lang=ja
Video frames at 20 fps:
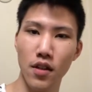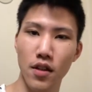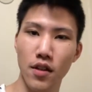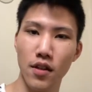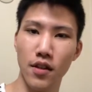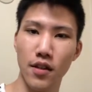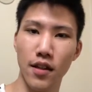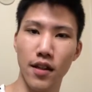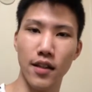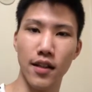
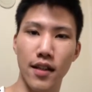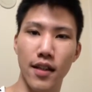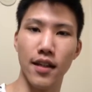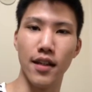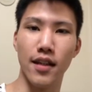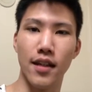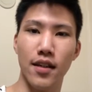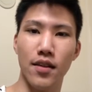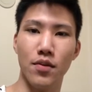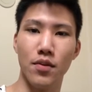なんで
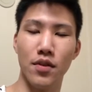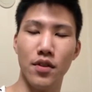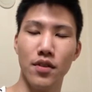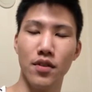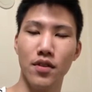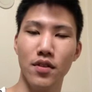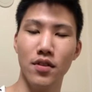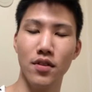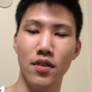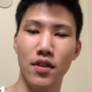もう本
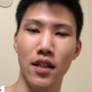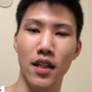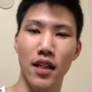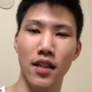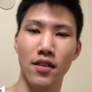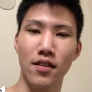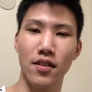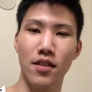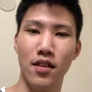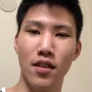当にあ
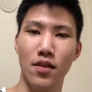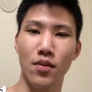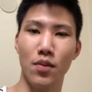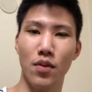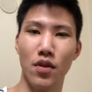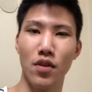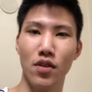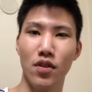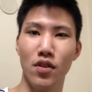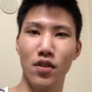の僕
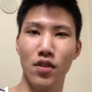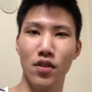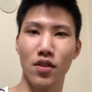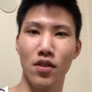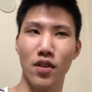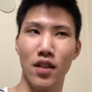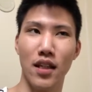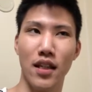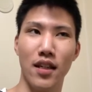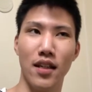の
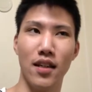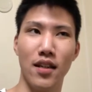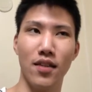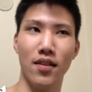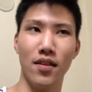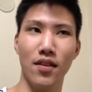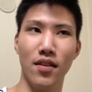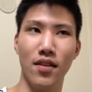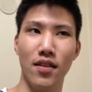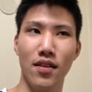動画
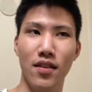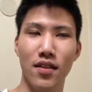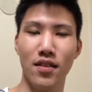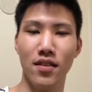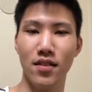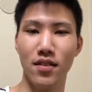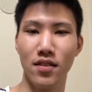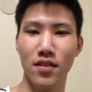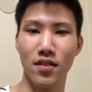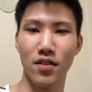
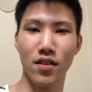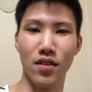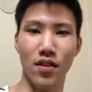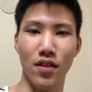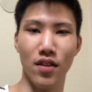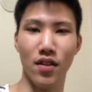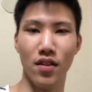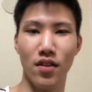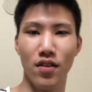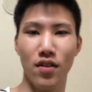すごい
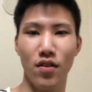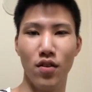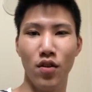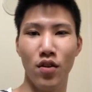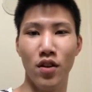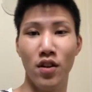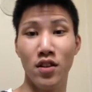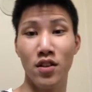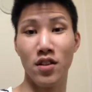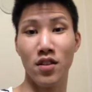応
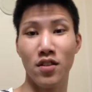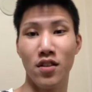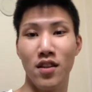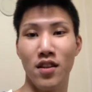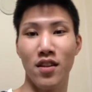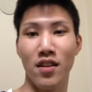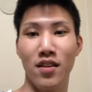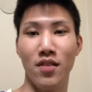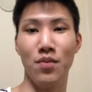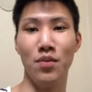援してくれて
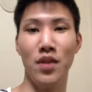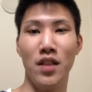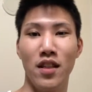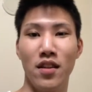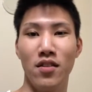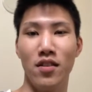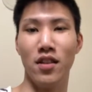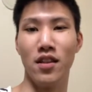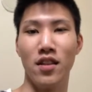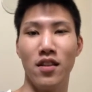見てくれ
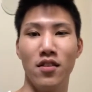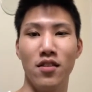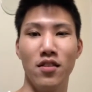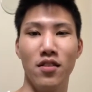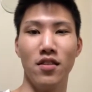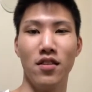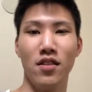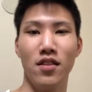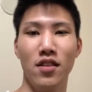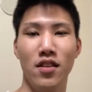てる
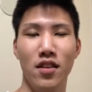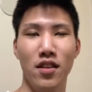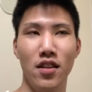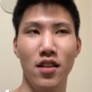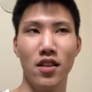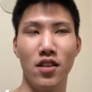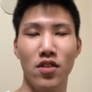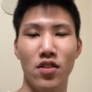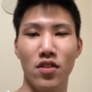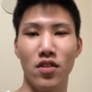
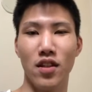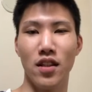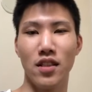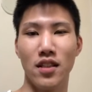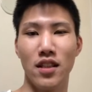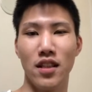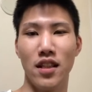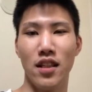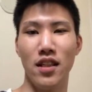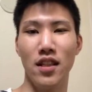人たちが
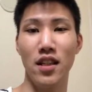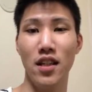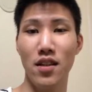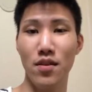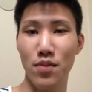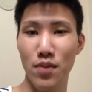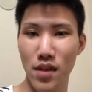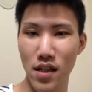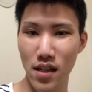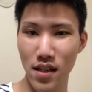いれ
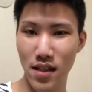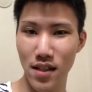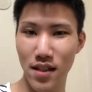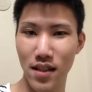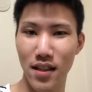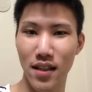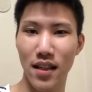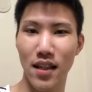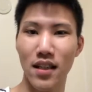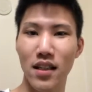ば
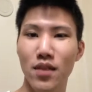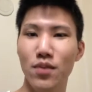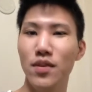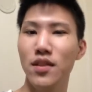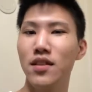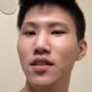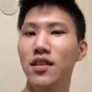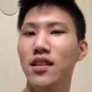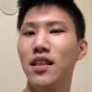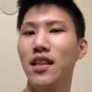花火好
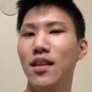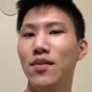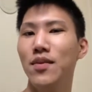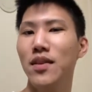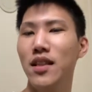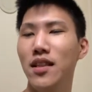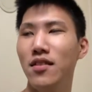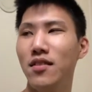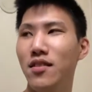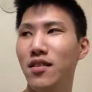きが見て
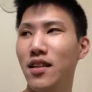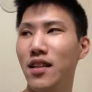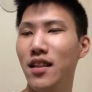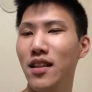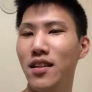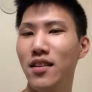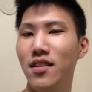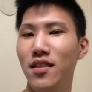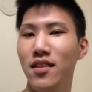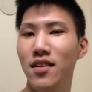くれ
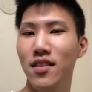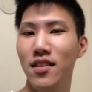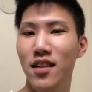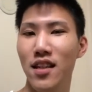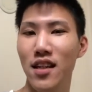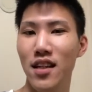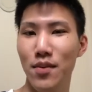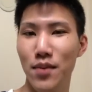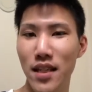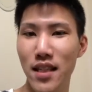てれ
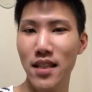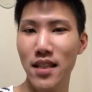ば